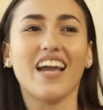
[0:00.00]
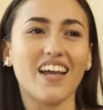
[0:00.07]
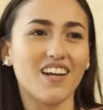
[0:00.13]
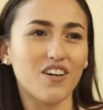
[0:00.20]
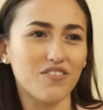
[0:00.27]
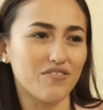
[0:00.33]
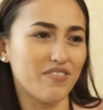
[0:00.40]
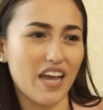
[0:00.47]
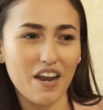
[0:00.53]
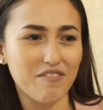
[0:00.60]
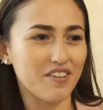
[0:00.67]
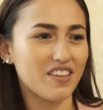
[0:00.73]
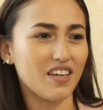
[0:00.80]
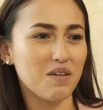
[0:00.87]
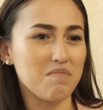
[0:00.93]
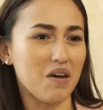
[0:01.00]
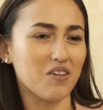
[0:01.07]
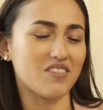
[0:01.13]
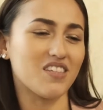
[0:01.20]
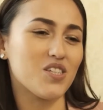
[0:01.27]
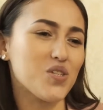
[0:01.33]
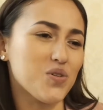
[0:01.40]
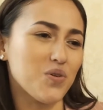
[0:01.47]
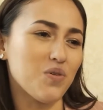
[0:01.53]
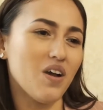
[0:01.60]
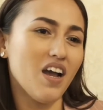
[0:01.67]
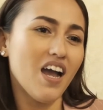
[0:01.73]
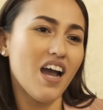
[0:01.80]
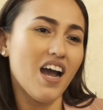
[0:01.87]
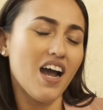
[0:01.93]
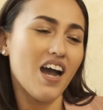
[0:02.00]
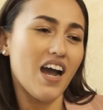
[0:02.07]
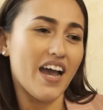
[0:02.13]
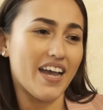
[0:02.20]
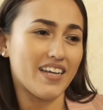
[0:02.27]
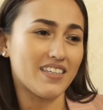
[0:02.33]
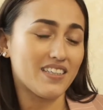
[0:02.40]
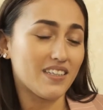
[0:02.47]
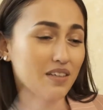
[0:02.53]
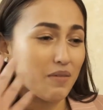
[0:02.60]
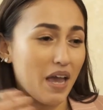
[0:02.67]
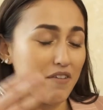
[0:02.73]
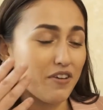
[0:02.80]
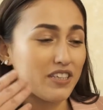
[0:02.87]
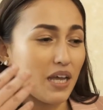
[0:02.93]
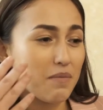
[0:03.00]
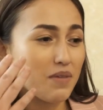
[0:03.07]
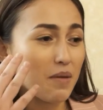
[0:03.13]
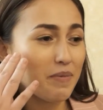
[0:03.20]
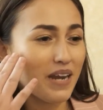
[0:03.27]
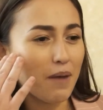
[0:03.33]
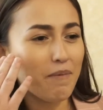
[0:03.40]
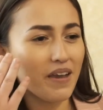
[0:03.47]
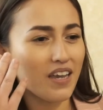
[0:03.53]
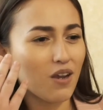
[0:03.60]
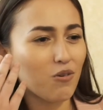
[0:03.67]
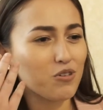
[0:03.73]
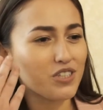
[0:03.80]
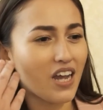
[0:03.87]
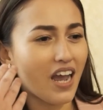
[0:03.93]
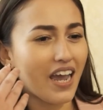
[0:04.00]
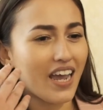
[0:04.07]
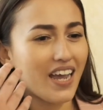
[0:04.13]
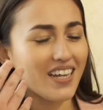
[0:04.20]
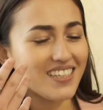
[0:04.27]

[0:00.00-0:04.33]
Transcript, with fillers: I love everything about it. So, And every time na pinapakinggan ko siya,